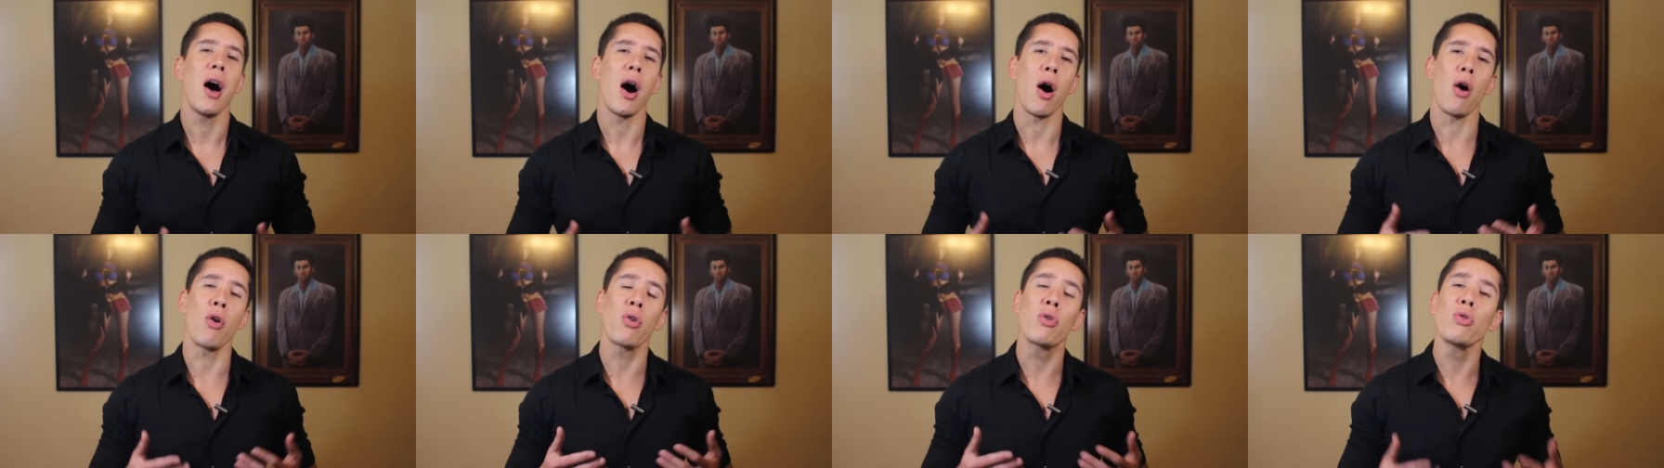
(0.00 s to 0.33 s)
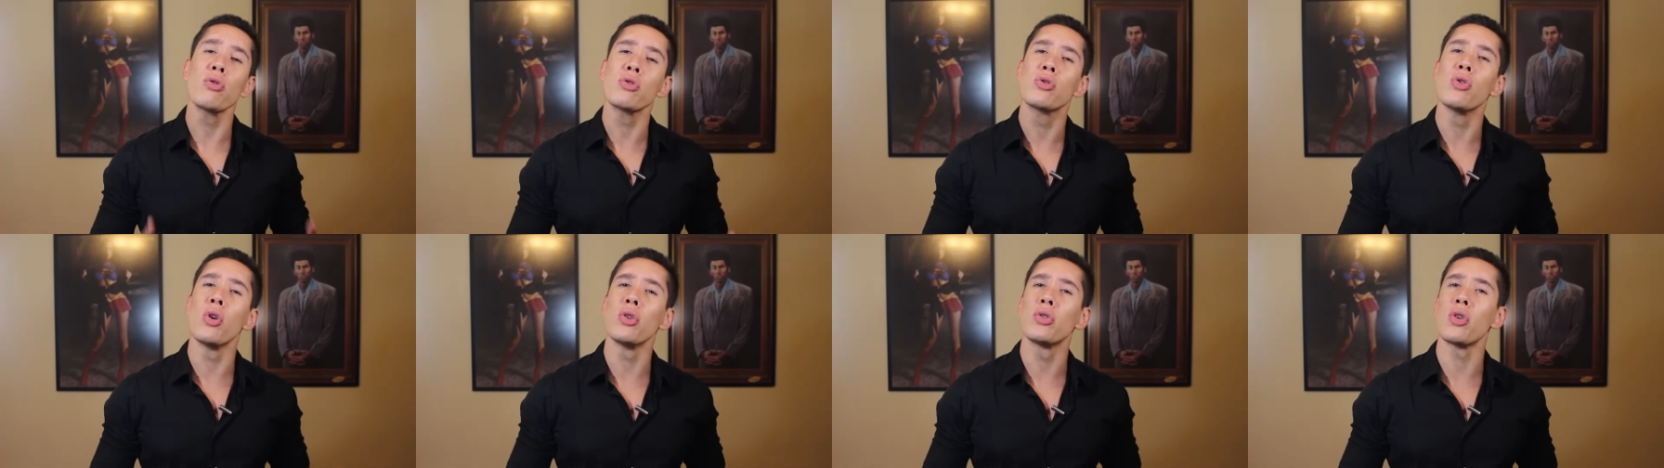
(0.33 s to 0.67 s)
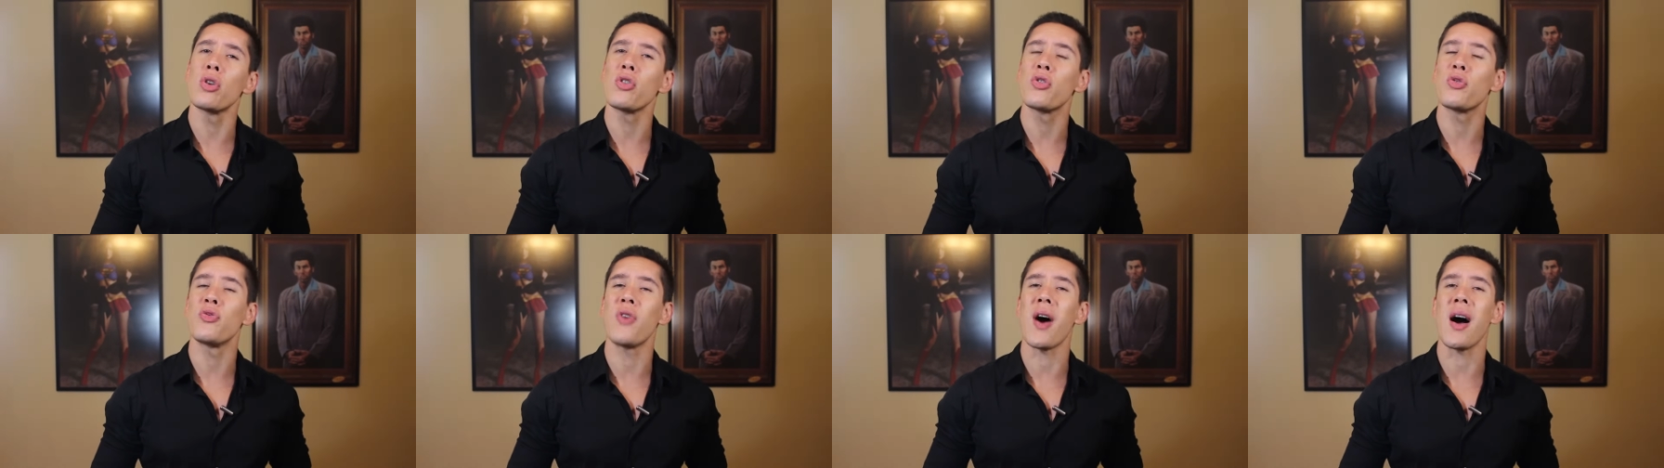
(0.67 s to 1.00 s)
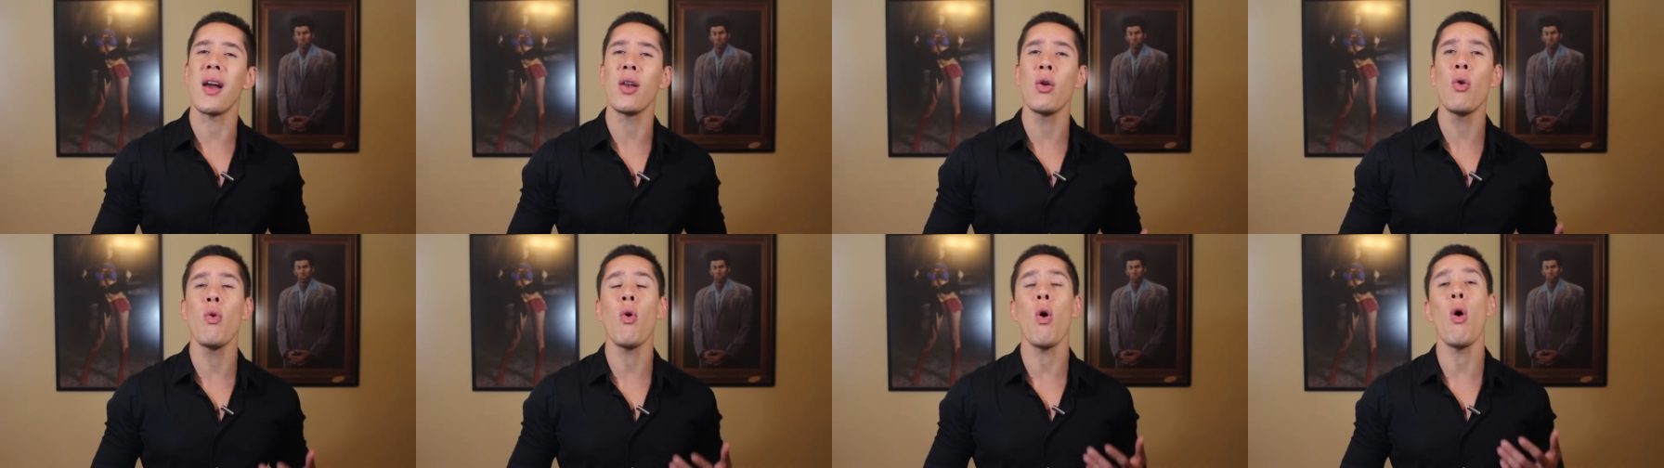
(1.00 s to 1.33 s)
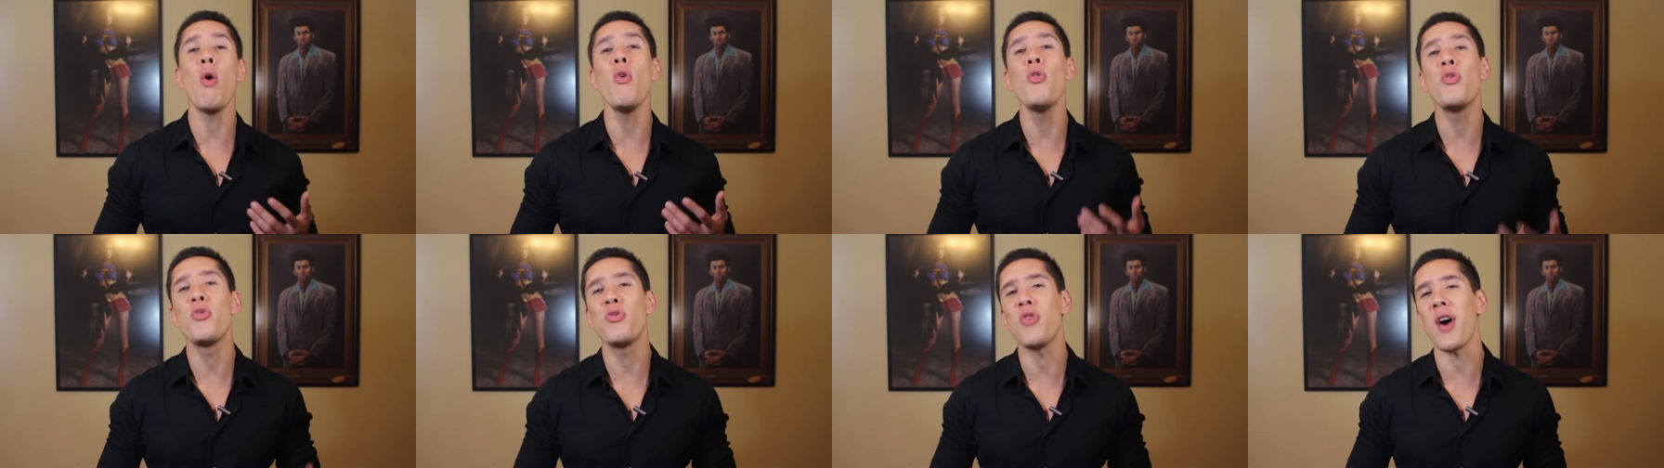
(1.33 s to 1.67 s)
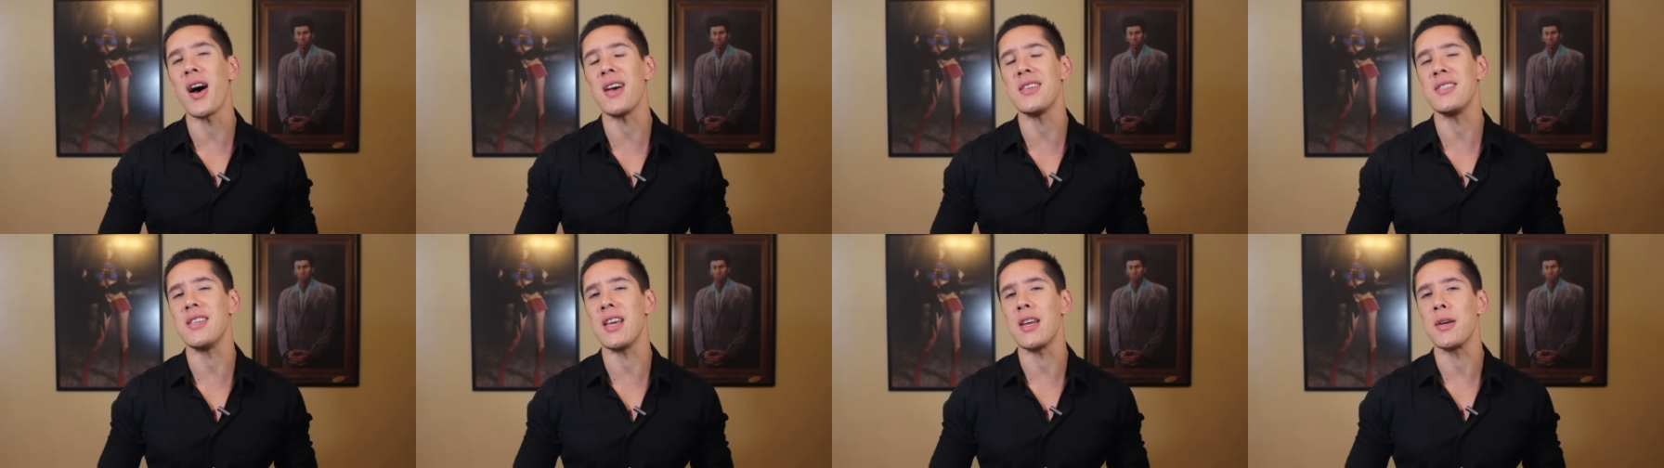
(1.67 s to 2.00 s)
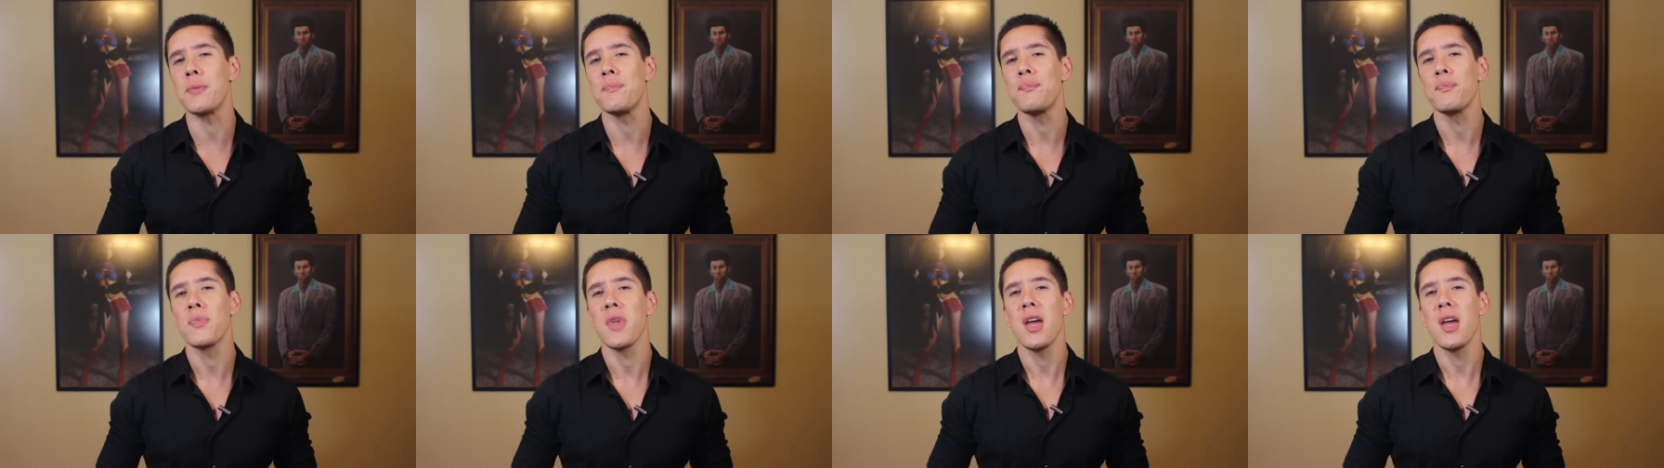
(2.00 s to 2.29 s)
ao que os outros falam ou fazem.